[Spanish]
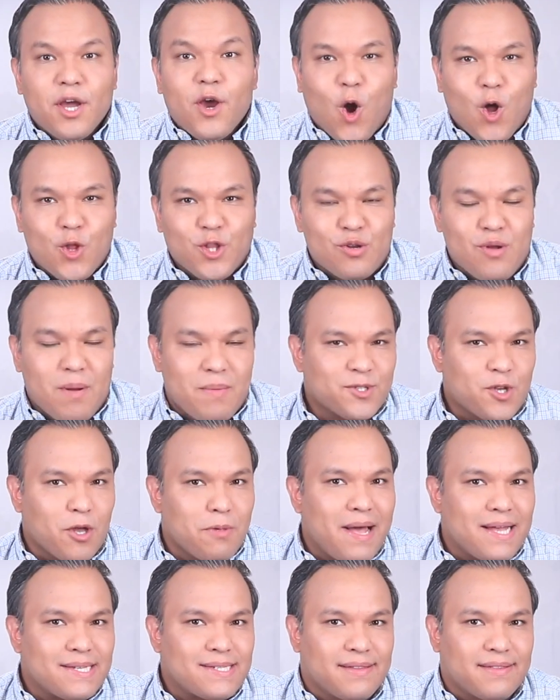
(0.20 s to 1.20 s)
Continuamos
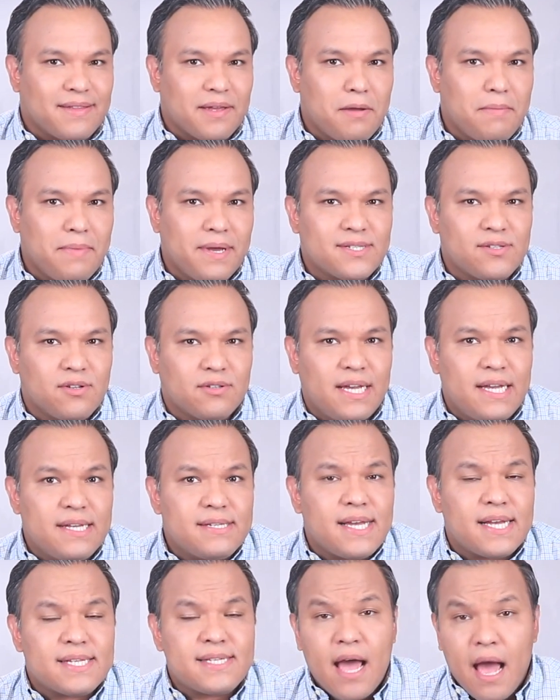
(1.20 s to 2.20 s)
con más en TVMX
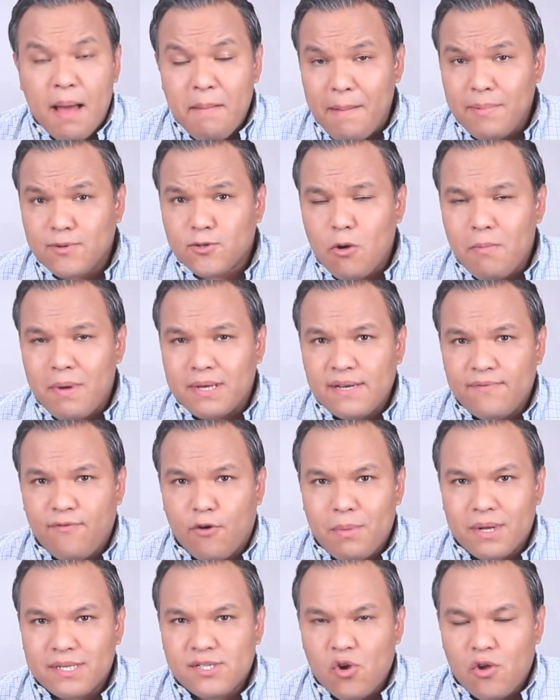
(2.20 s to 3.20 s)
Noticias. Vamos con más
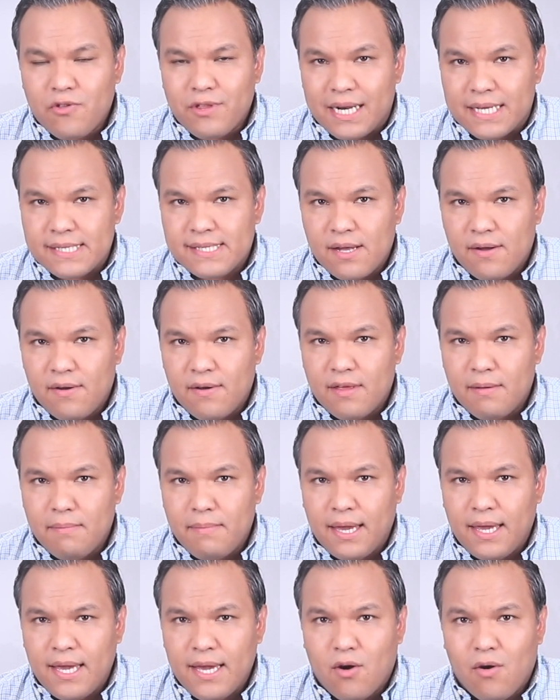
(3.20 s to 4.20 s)
información del Estado de
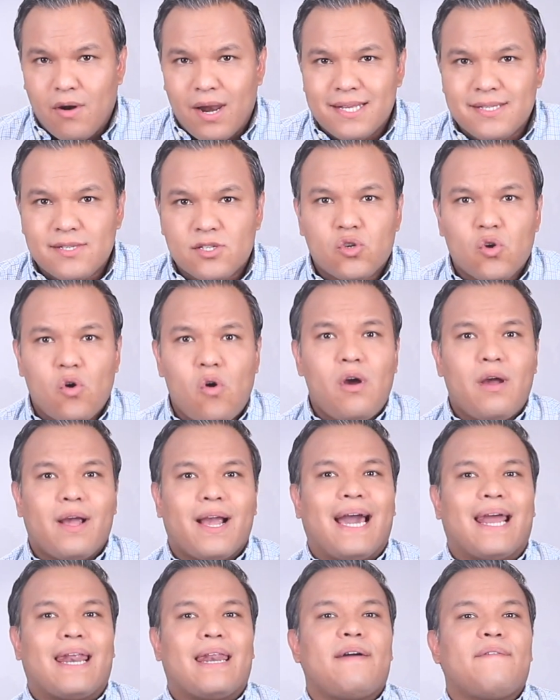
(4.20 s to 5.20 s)
México. Lanzó
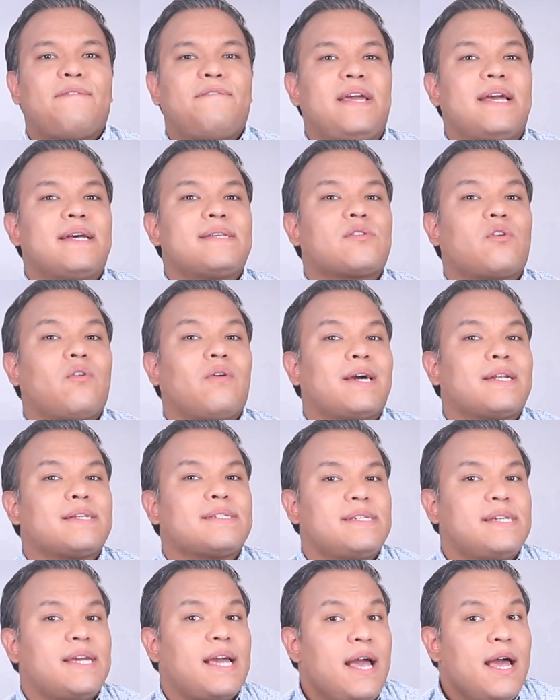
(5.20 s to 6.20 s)
Carla Fiesco
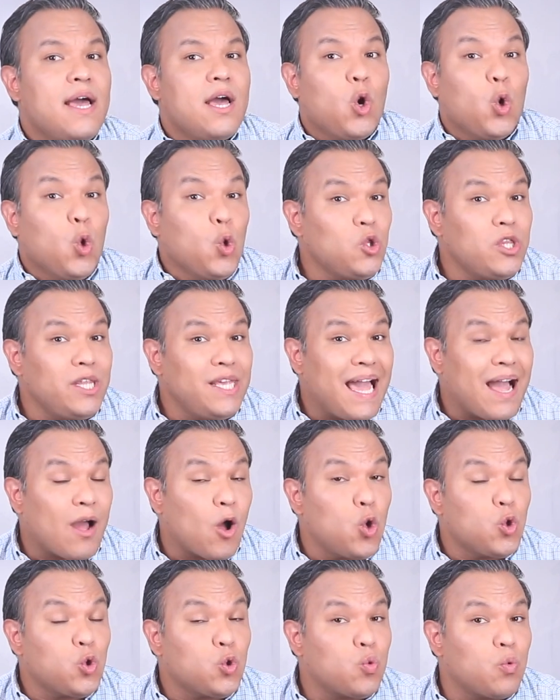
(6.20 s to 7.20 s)
García un día
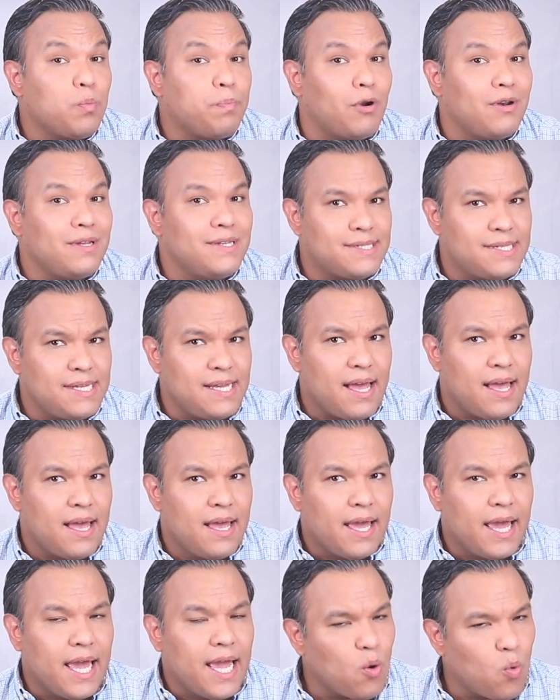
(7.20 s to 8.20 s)
con tu
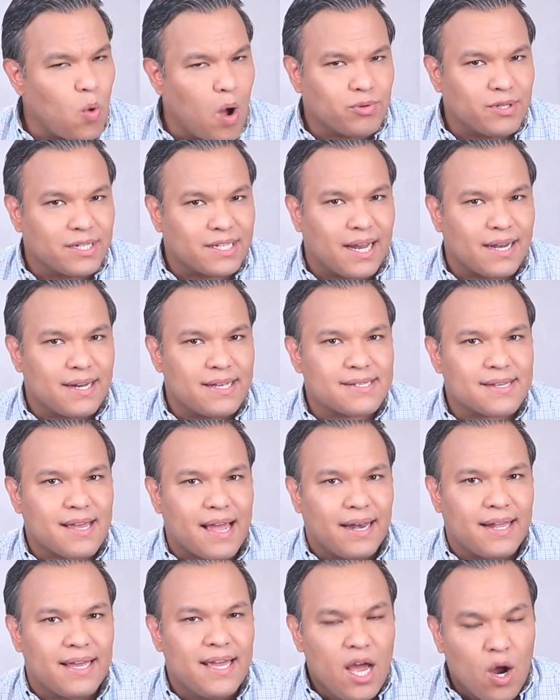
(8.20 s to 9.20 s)
policía en Cuautitlán
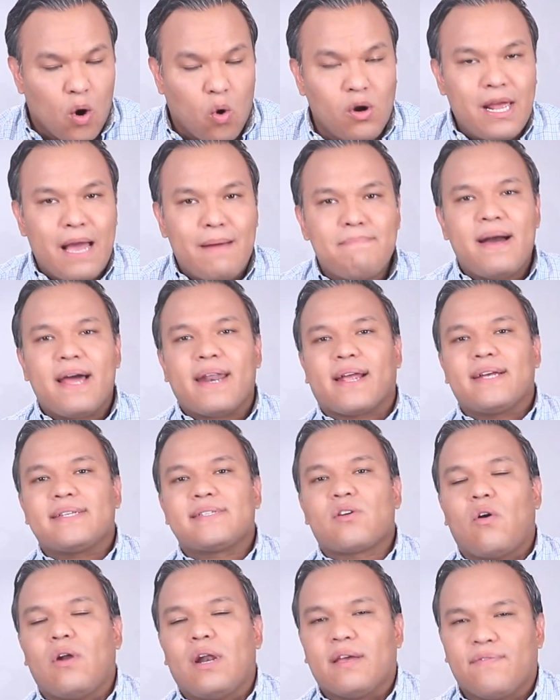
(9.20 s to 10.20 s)
Izcalli. Julián
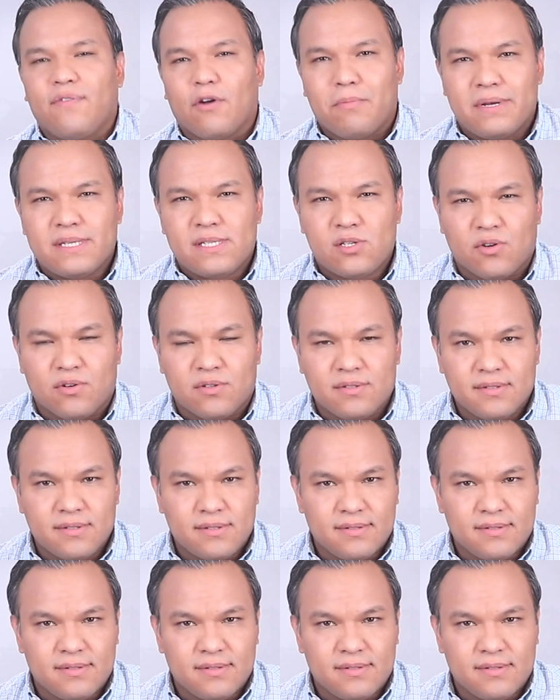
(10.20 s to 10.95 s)
Vargas con la información.